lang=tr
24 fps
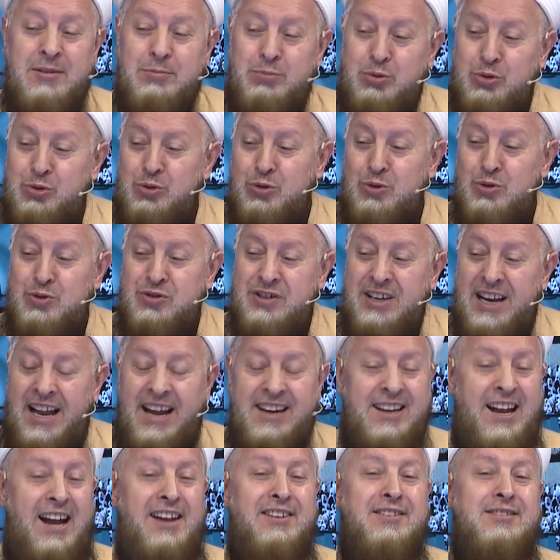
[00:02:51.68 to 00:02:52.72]
Putunu
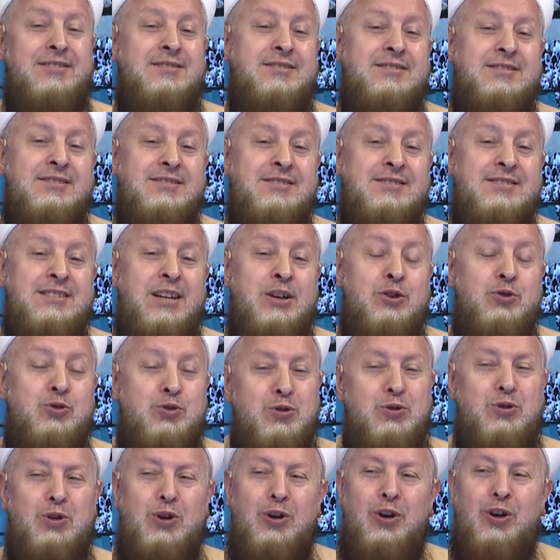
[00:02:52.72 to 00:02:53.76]
silerken
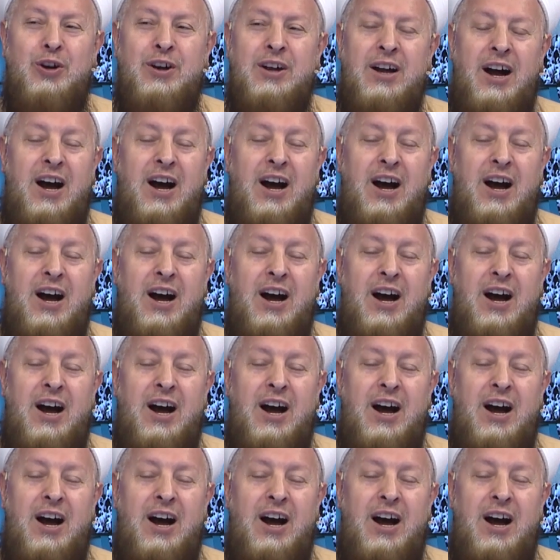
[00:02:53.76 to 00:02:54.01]
çünkü